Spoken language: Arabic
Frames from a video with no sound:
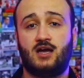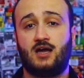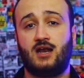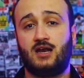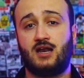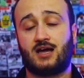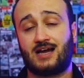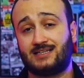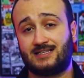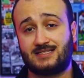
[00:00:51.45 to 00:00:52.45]

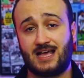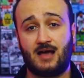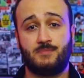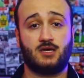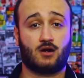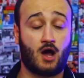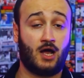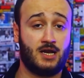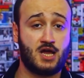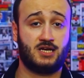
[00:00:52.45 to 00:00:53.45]
الكارت الذهبي
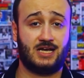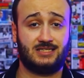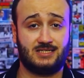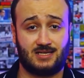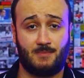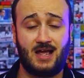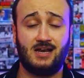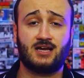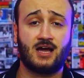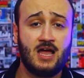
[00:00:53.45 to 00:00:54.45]
راح لنادي
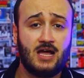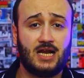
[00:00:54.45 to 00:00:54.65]
الزمالك